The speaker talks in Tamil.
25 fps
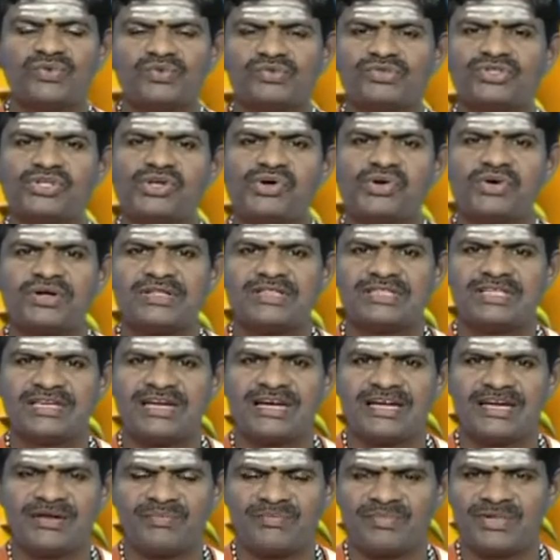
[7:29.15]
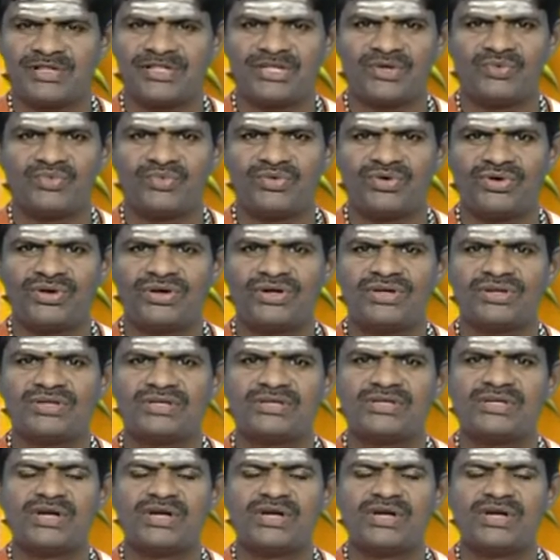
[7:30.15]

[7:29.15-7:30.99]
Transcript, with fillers: உத்தியோகத்திலே நிம்மதி உண்டு